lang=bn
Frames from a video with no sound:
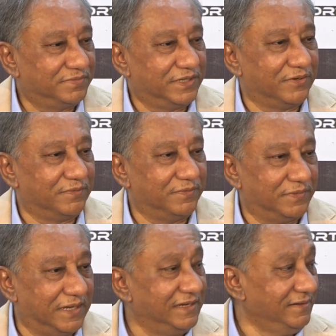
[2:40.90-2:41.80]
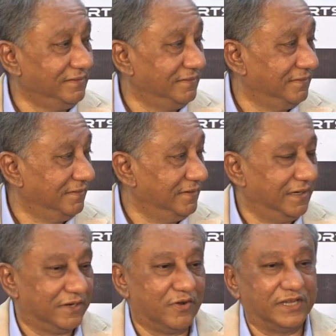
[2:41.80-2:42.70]
কেউ হ্যাঁ
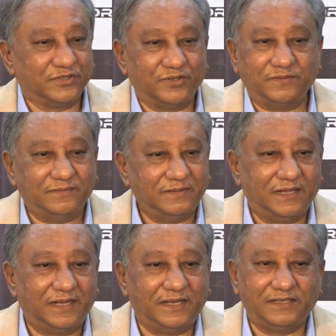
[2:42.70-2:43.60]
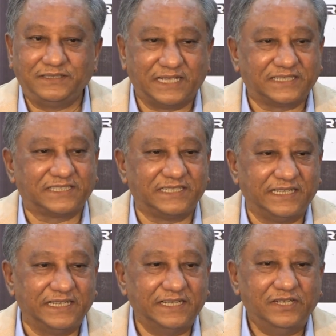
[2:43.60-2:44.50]
কয়েকজন যাচ্ছে
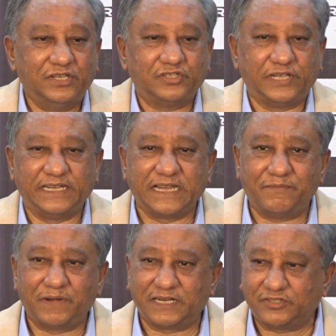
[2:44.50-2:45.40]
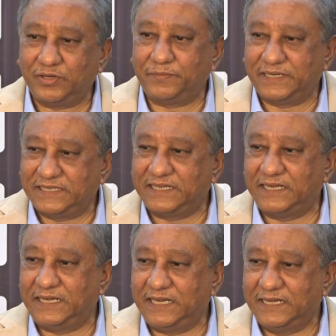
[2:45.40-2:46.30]
সো এটা আমরা আসলে
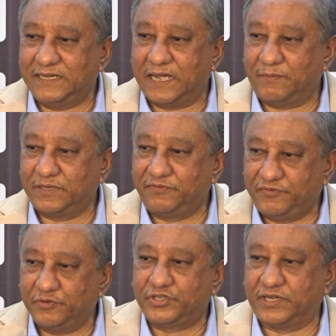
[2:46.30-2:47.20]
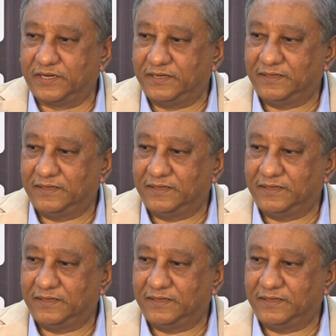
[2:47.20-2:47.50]
বেসিক্যালি আমাদের ফিউচার